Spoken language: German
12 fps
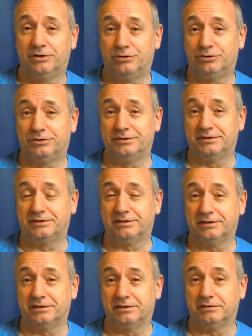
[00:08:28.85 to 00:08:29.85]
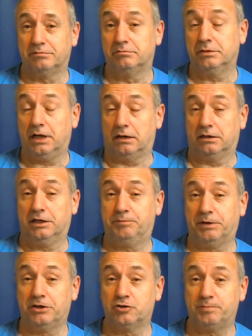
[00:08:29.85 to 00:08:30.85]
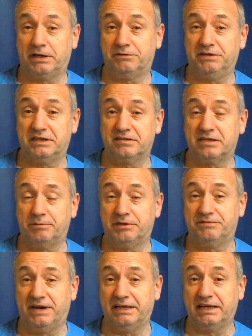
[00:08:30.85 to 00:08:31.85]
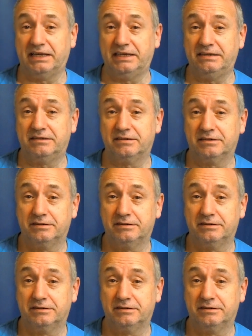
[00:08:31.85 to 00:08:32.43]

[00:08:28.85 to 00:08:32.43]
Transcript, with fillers: Und äh, ja, ich bin gespannt, wie es damit weitergeht.